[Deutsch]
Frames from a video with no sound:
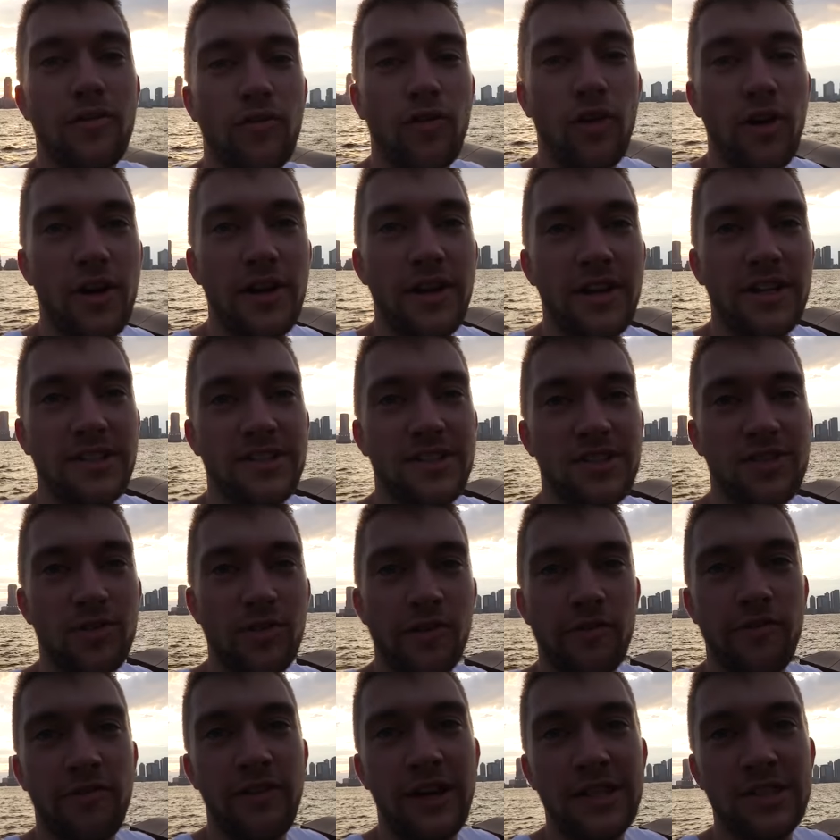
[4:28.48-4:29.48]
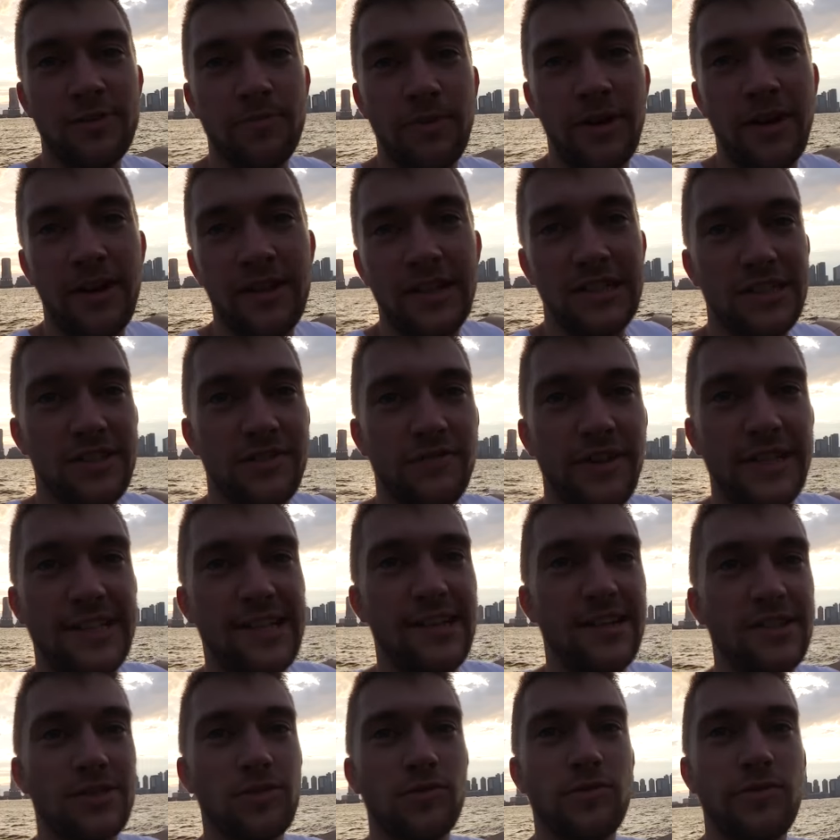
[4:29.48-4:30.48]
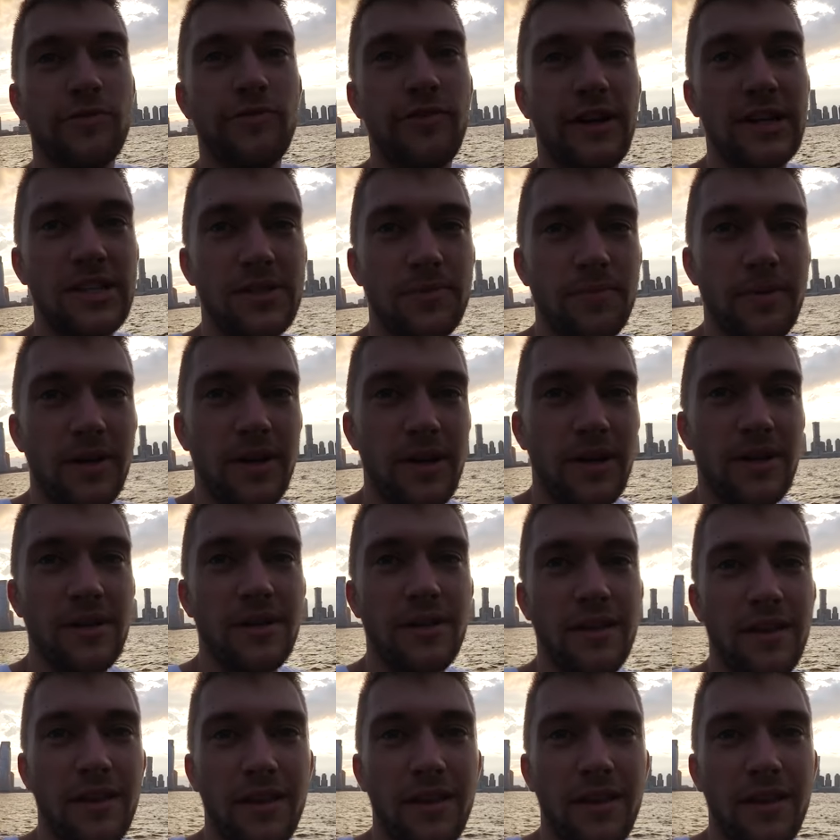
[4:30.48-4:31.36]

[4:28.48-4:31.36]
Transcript: Freunde, es ist unfassbar, das Wetter ist unfassbar.